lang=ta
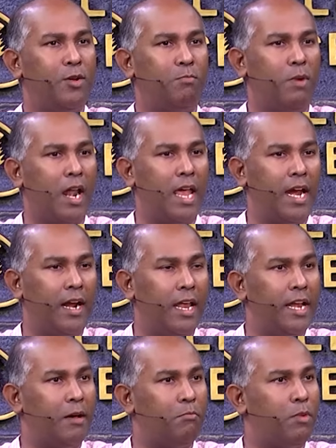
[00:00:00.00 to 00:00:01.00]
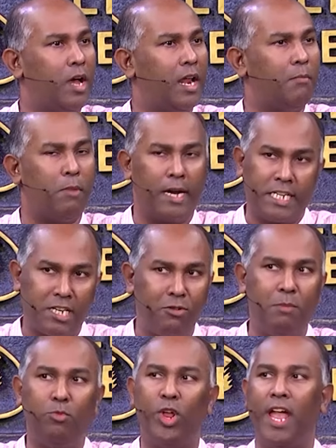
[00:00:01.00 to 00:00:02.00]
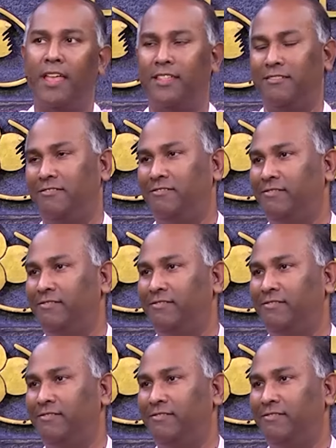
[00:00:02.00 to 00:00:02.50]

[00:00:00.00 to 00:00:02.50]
என்னும் மலைகளை நம்மால் மாற்றவே முடியாது